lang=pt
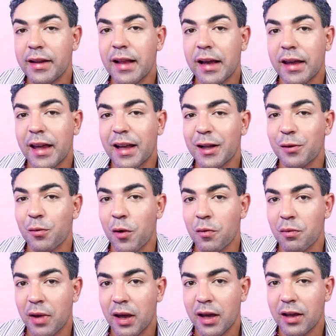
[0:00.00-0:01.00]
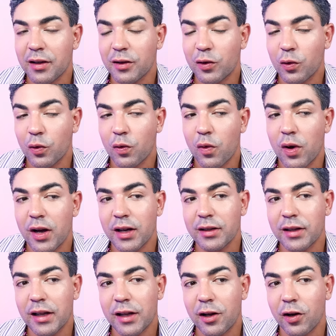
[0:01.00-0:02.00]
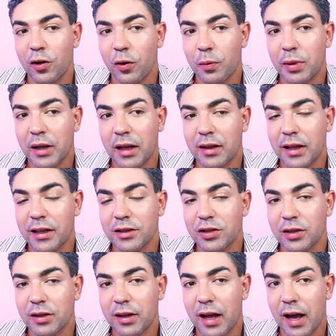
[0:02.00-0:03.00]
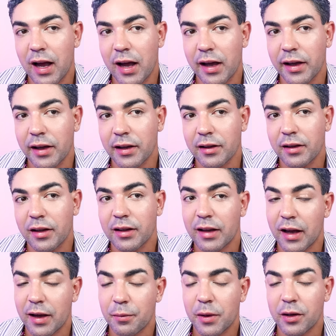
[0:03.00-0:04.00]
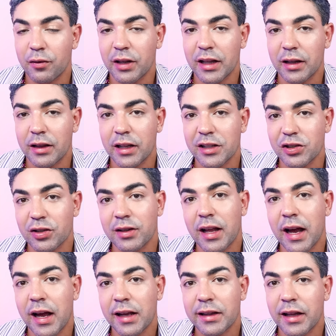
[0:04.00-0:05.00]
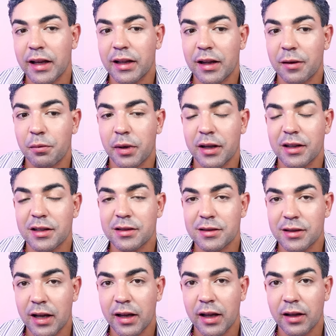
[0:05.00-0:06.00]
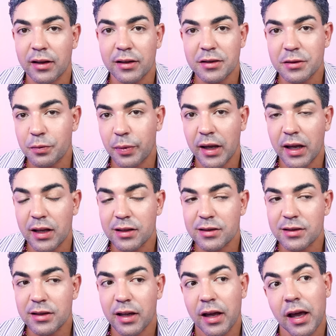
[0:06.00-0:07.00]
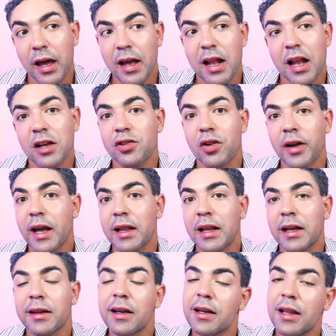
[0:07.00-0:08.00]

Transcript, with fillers: E naquele momento, quando ele olhou para Lady Di, que na época não era Lady Di, né, era apenas Diana Spencer, ele achou que ela era